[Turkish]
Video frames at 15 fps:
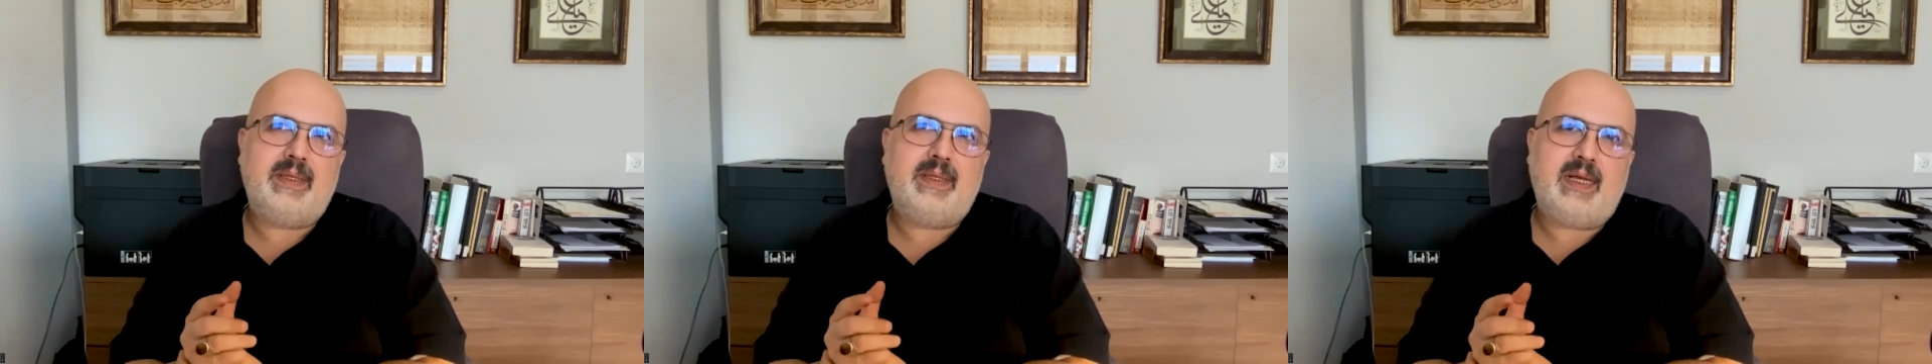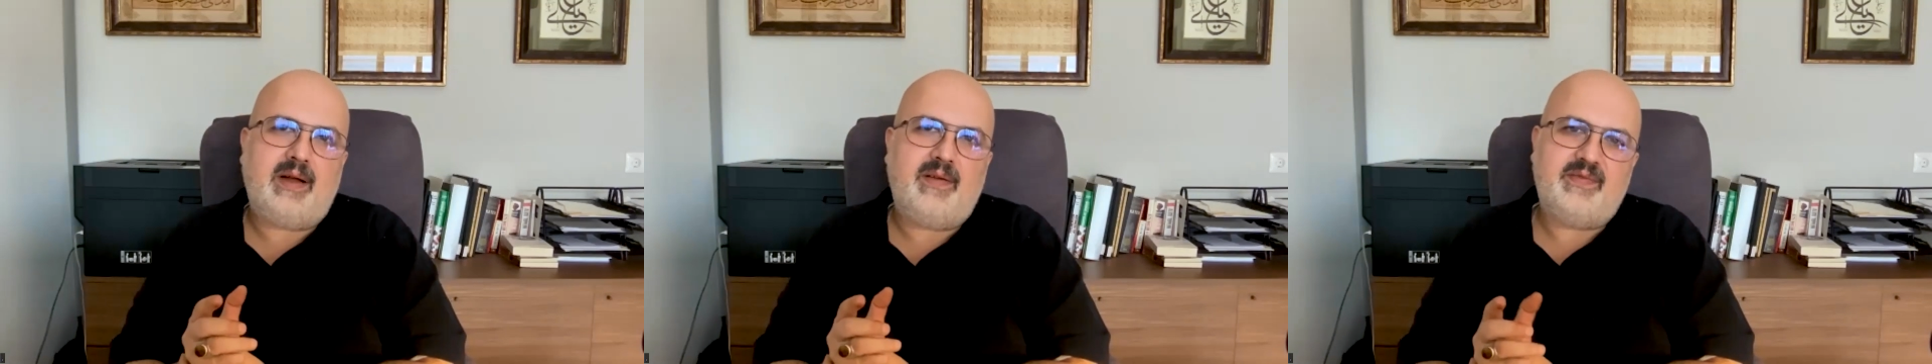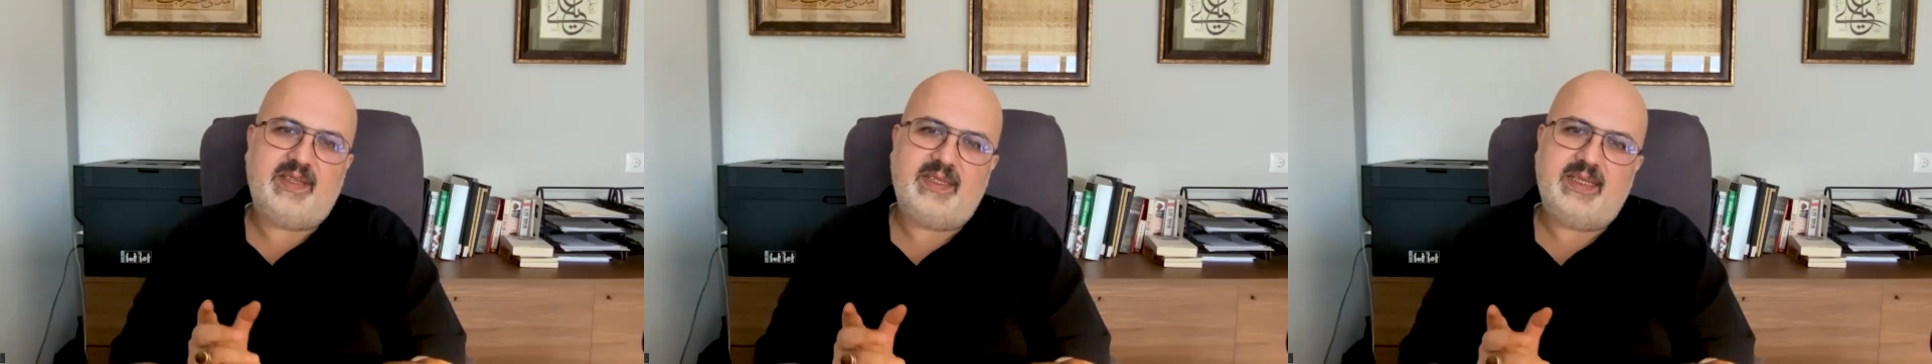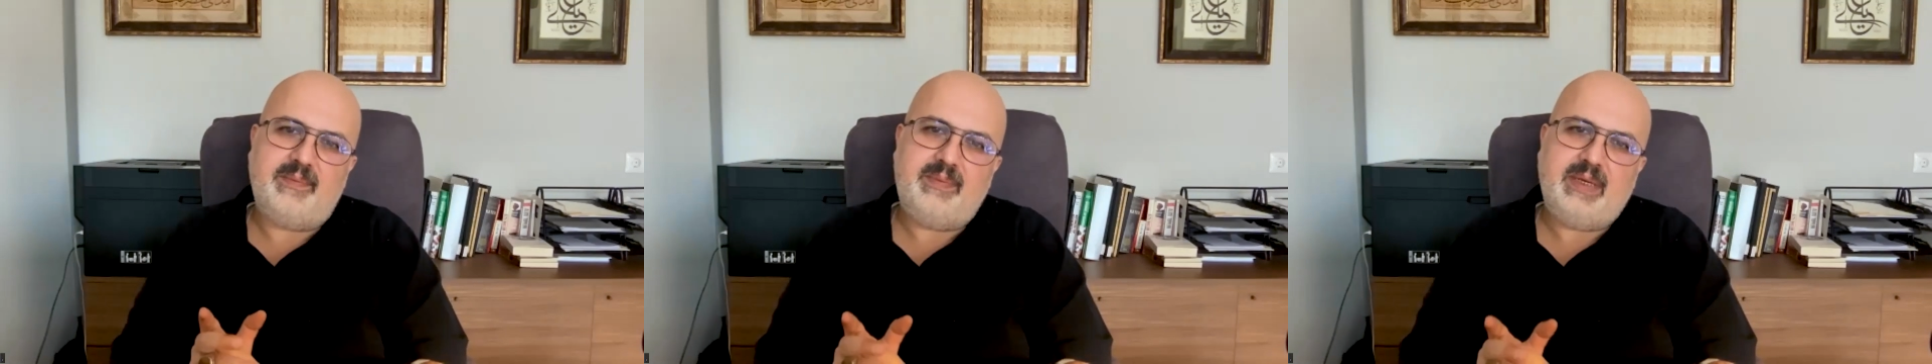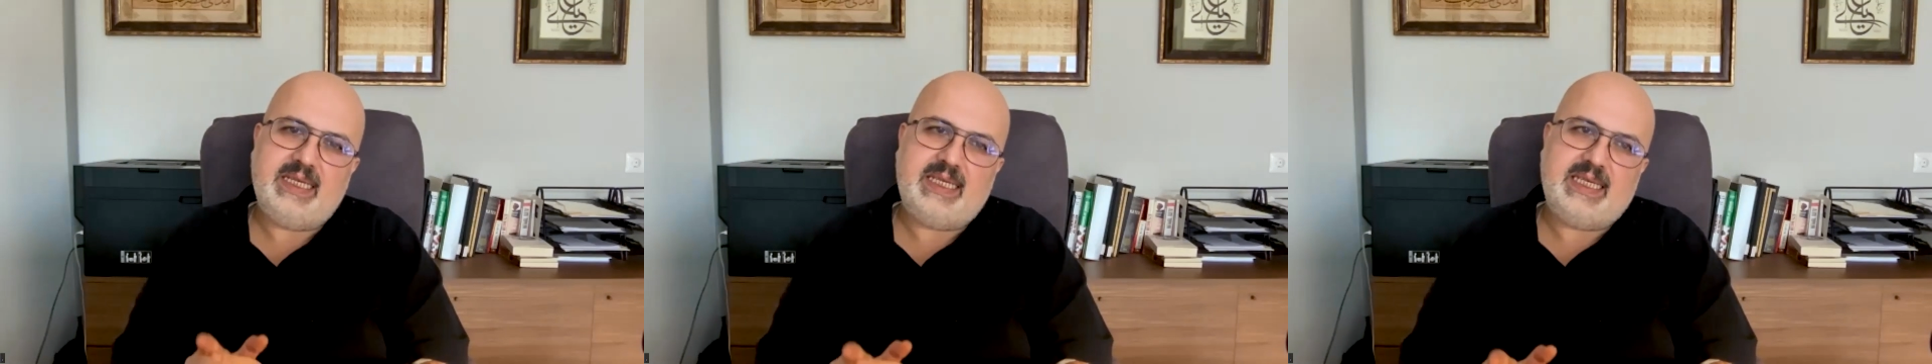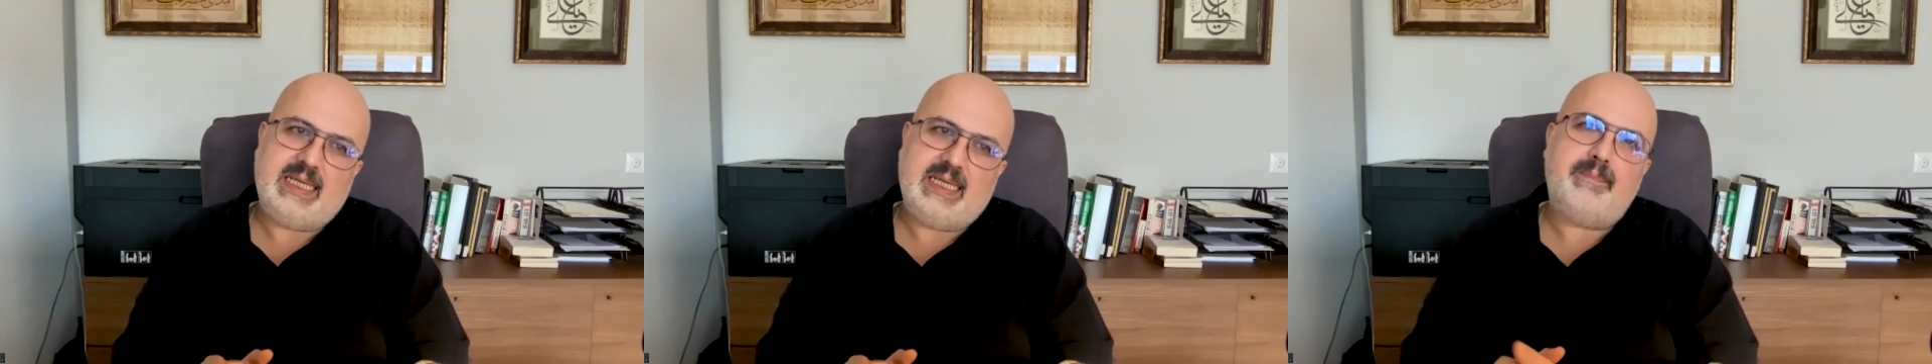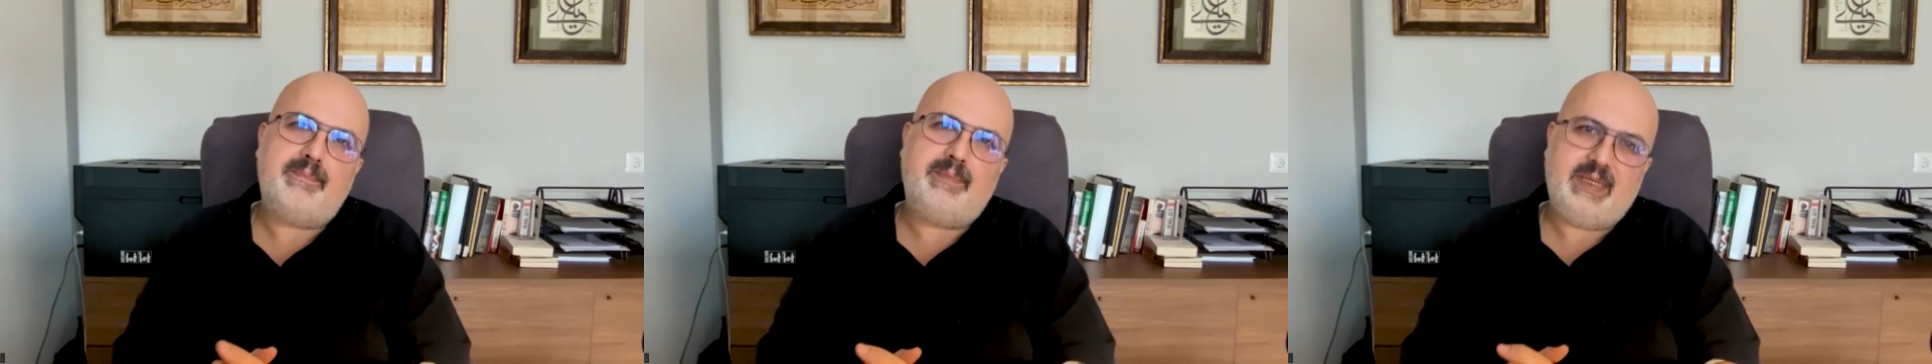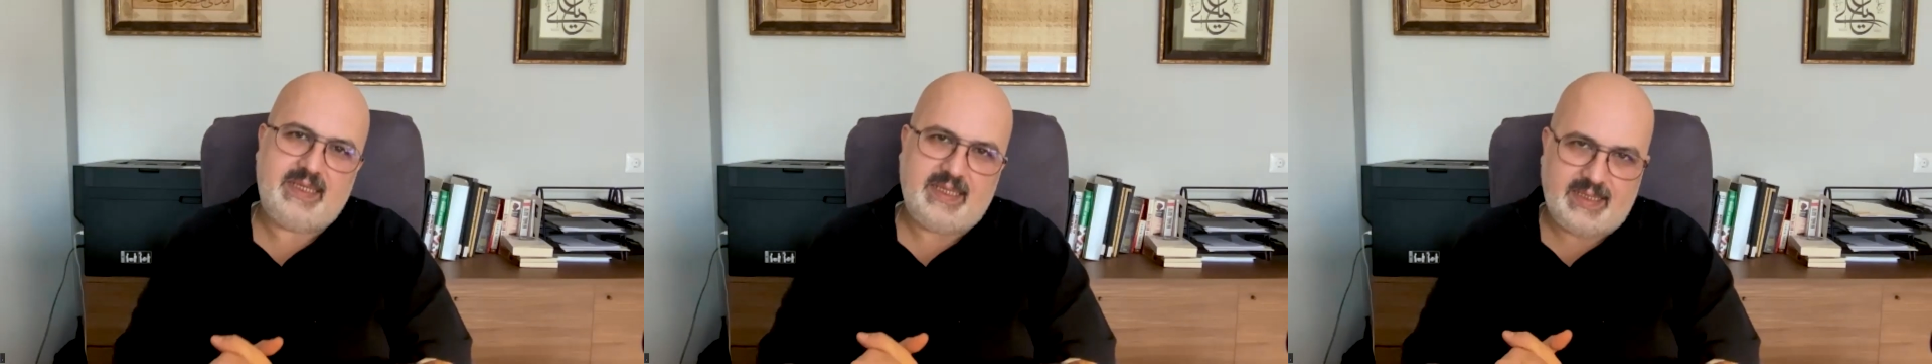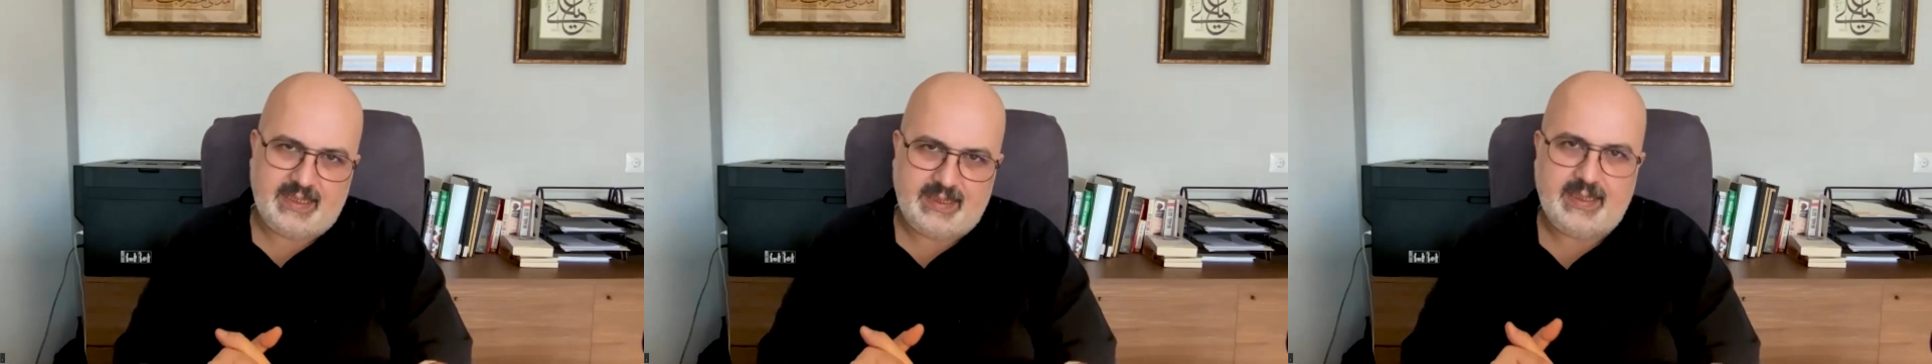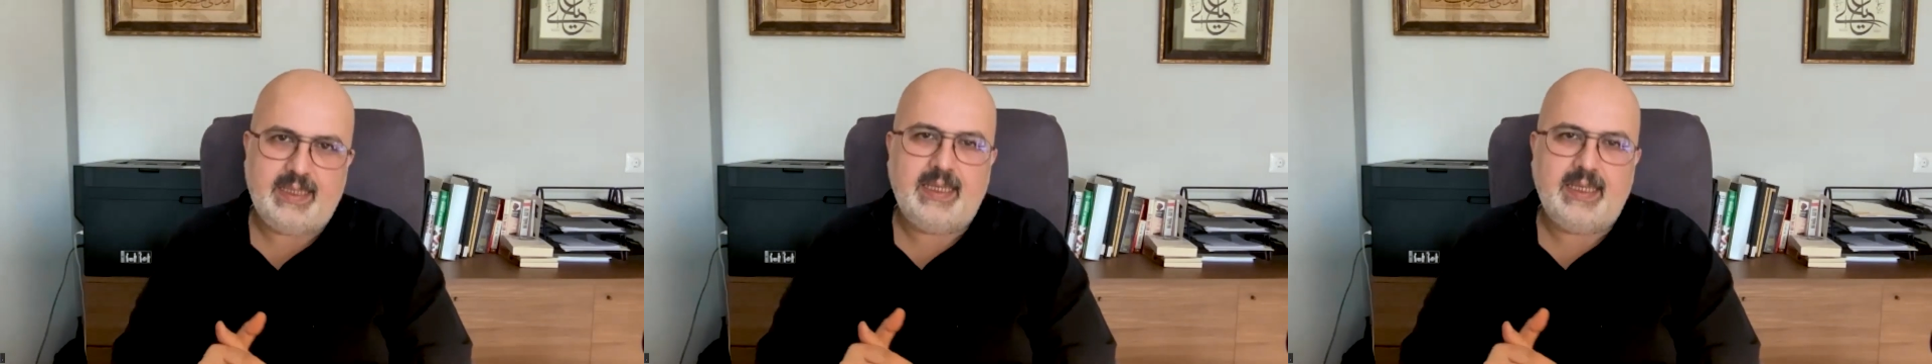haftada bir kitap bitirin.